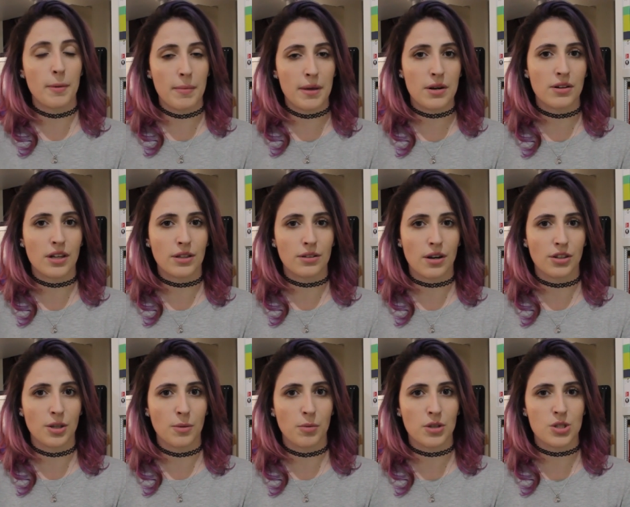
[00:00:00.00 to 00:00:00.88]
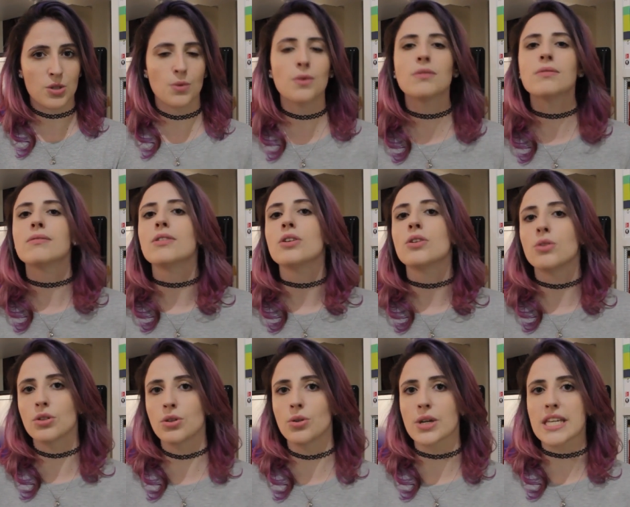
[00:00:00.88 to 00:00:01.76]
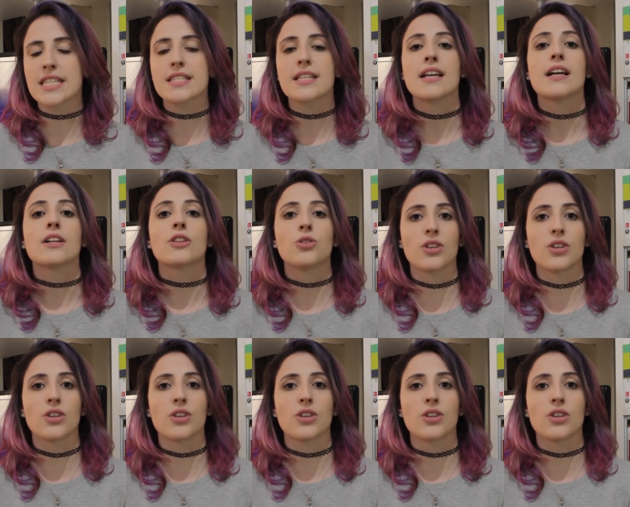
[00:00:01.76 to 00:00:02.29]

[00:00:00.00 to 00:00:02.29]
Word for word: o primeiro é natural depois do um, o dois.